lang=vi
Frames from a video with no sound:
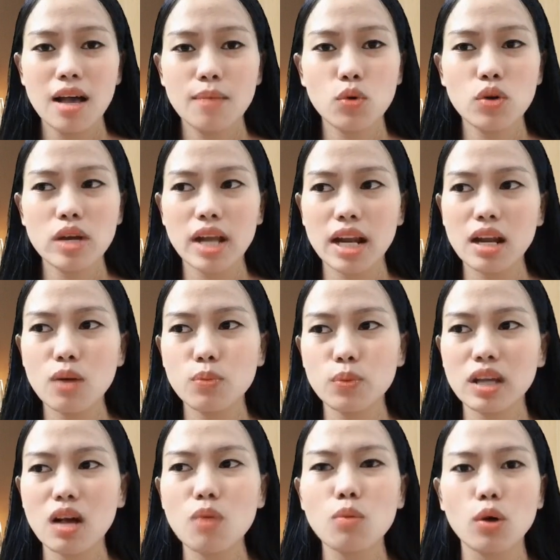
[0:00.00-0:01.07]
một người đàn ông
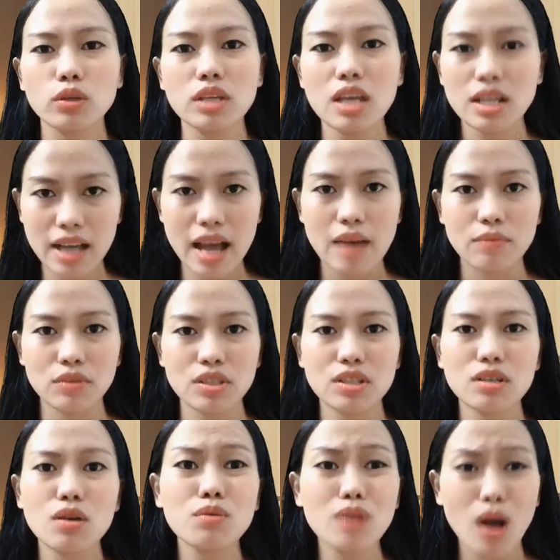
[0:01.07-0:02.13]
người ta không có thiện cảm với những câu